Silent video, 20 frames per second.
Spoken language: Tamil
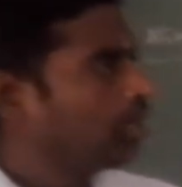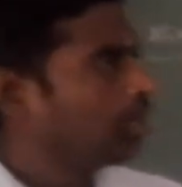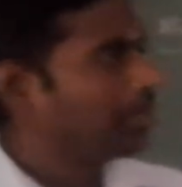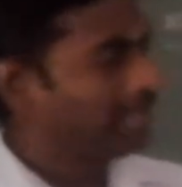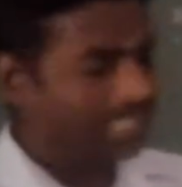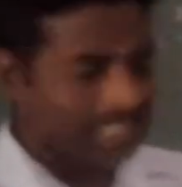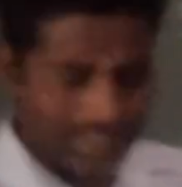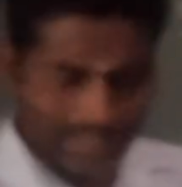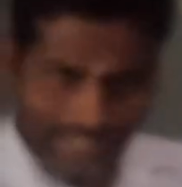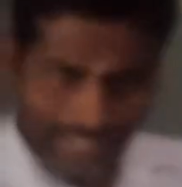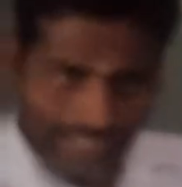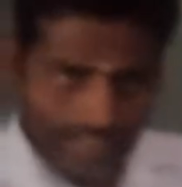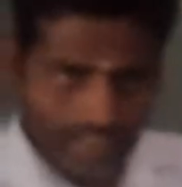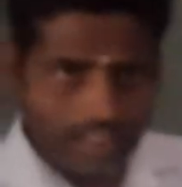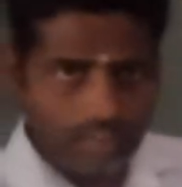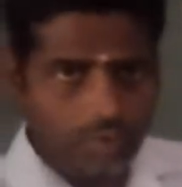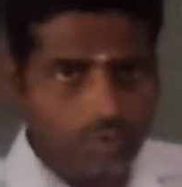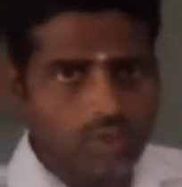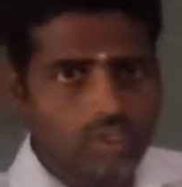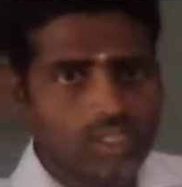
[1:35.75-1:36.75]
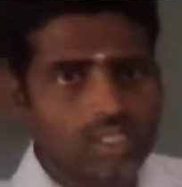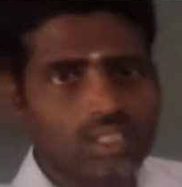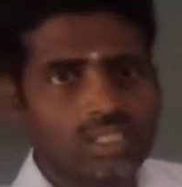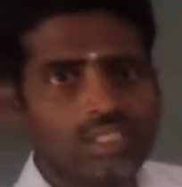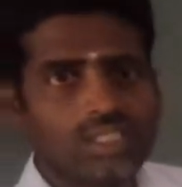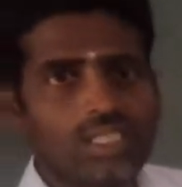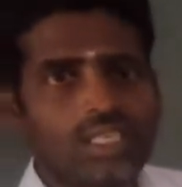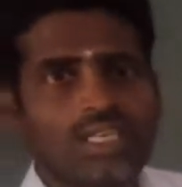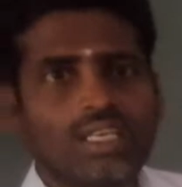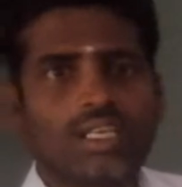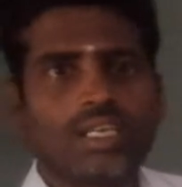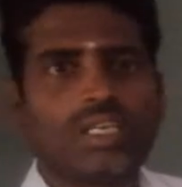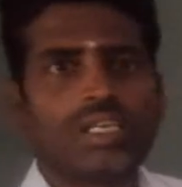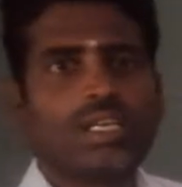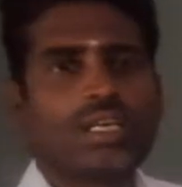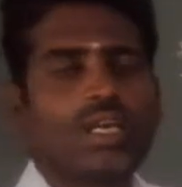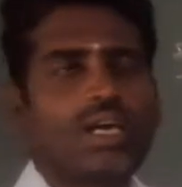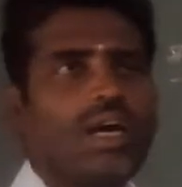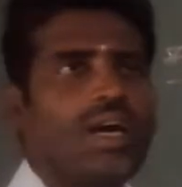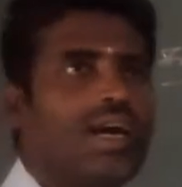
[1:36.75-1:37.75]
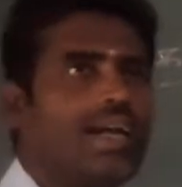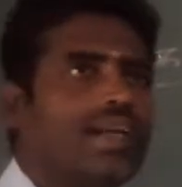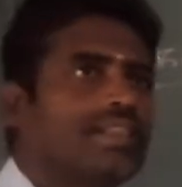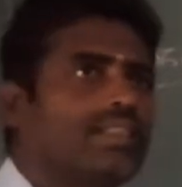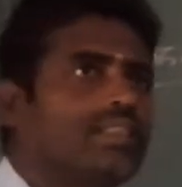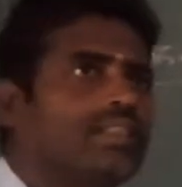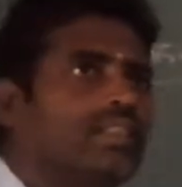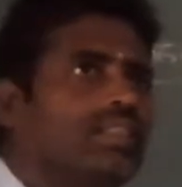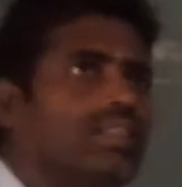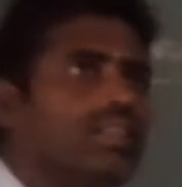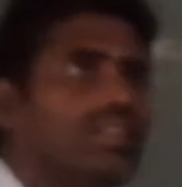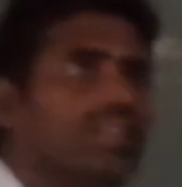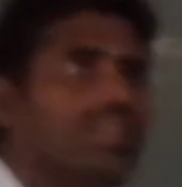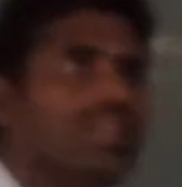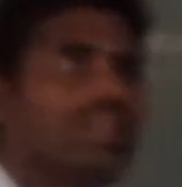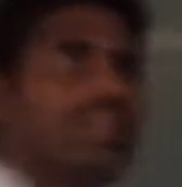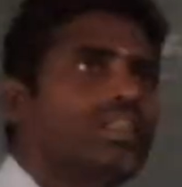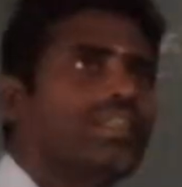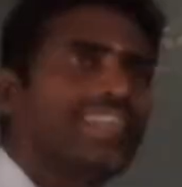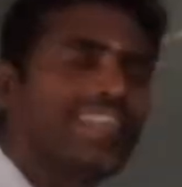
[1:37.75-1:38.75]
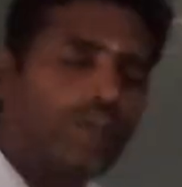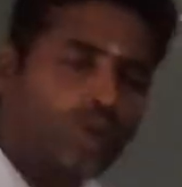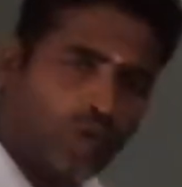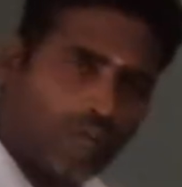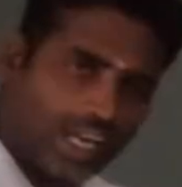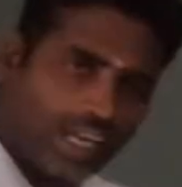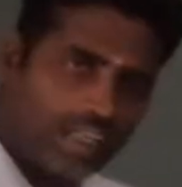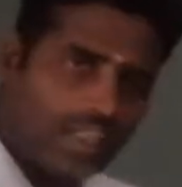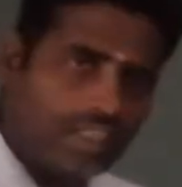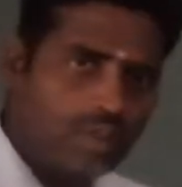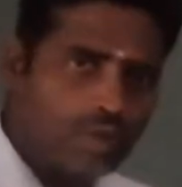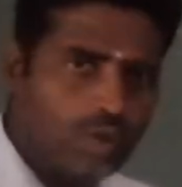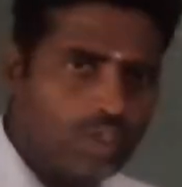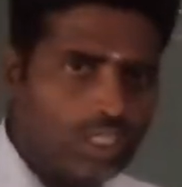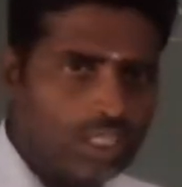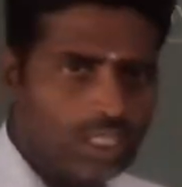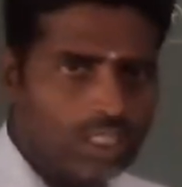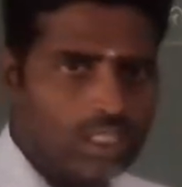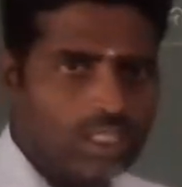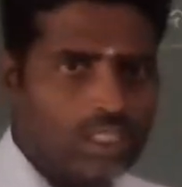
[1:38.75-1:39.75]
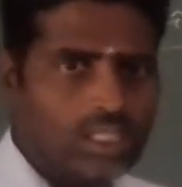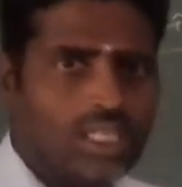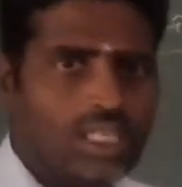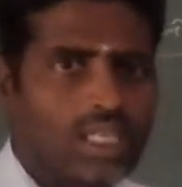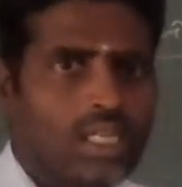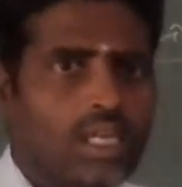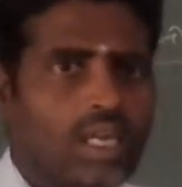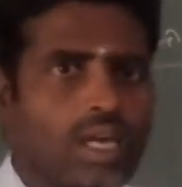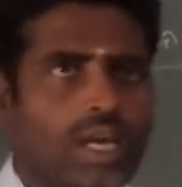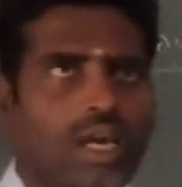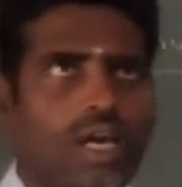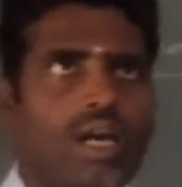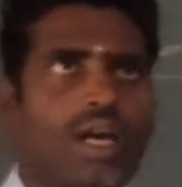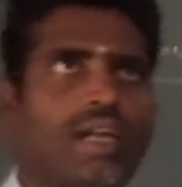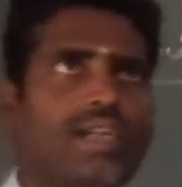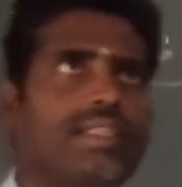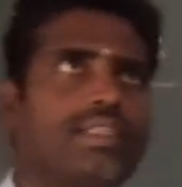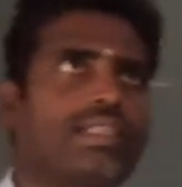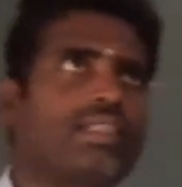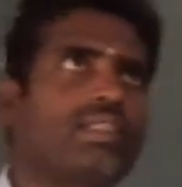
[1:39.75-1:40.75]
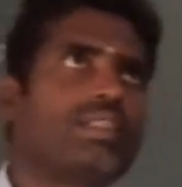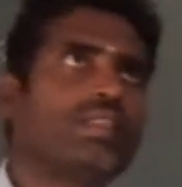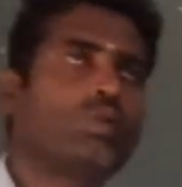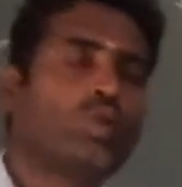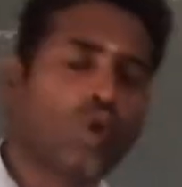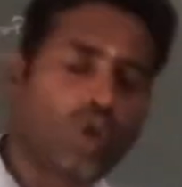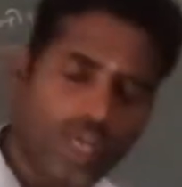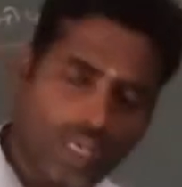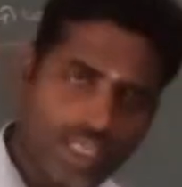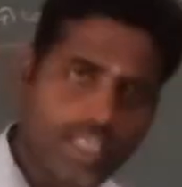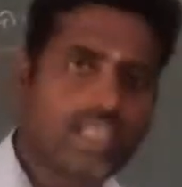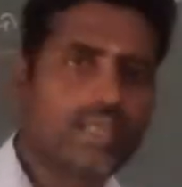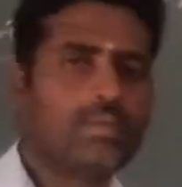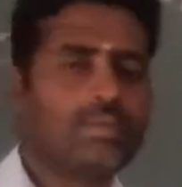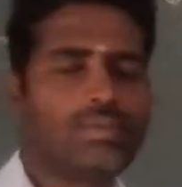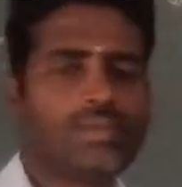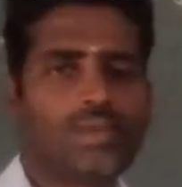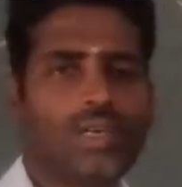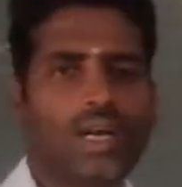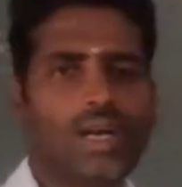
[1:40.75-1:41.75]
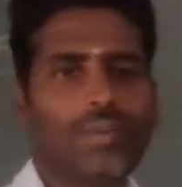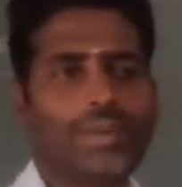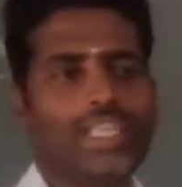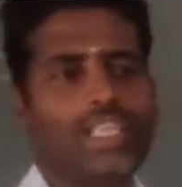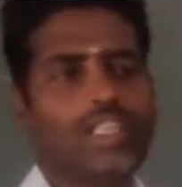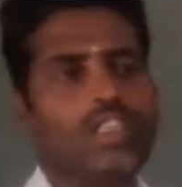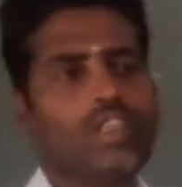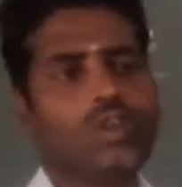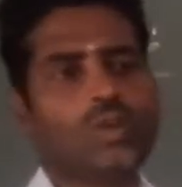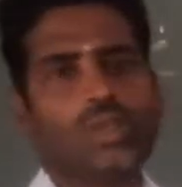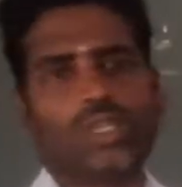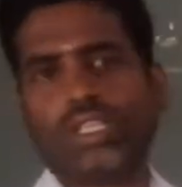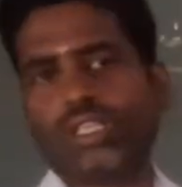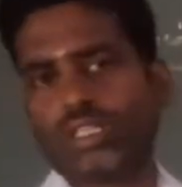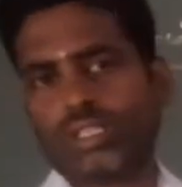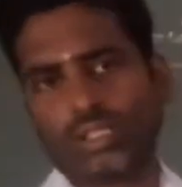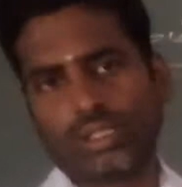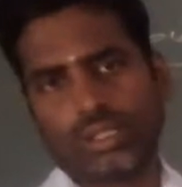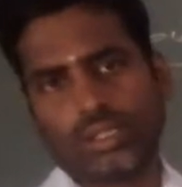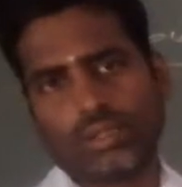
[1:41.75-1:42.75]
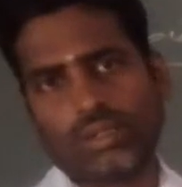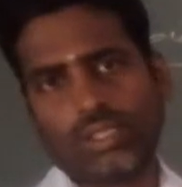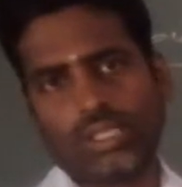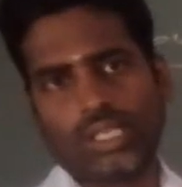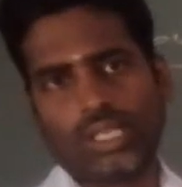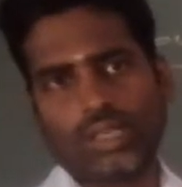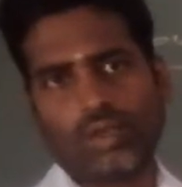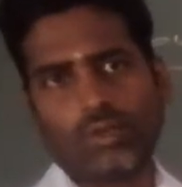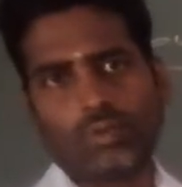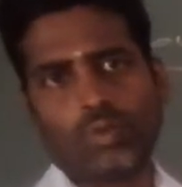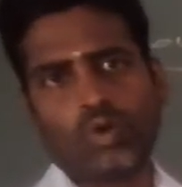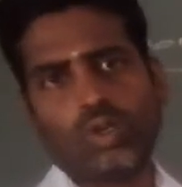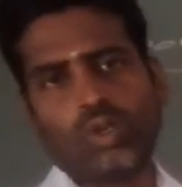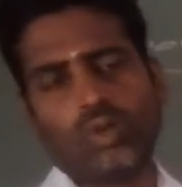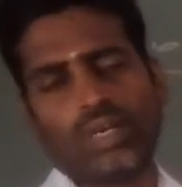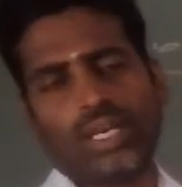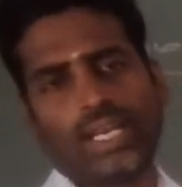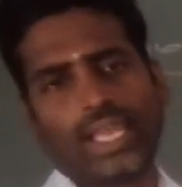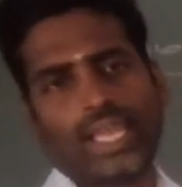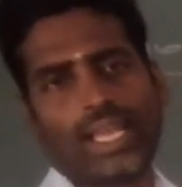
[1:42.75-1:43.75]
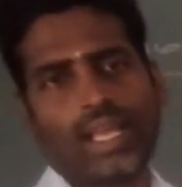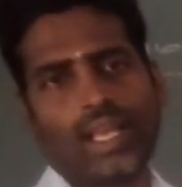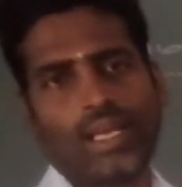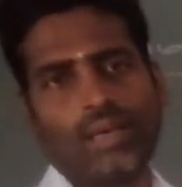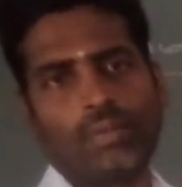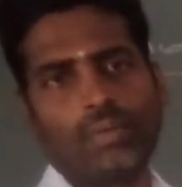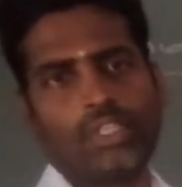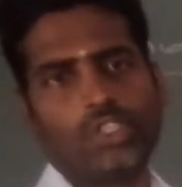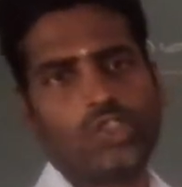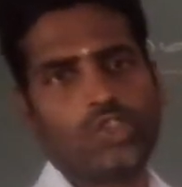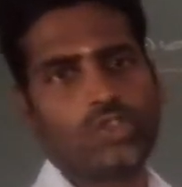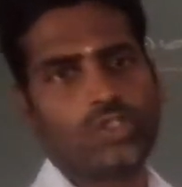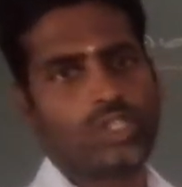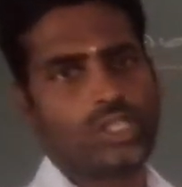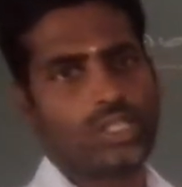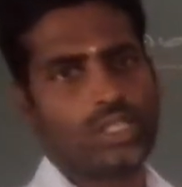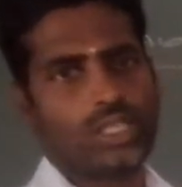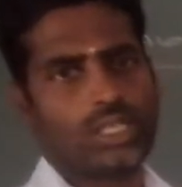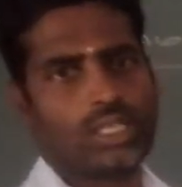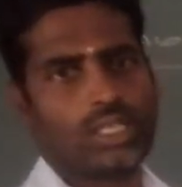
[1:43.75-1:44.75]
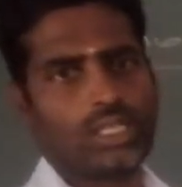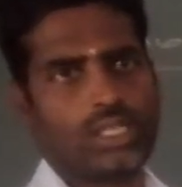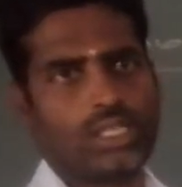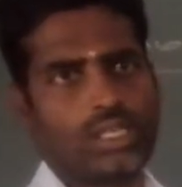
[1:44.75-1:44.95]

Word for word: பாக்சைட்டுன்னு ஒன்று இருக்குது அடுத்தது கிரையோலைட்டுன்னு ஒன்று இருக்குது அடுத்தது கோரண்டம் அப்படின்னு இருக்குது இதில் மூணு வகையாக பிரித்து வச்சுருக்காங்க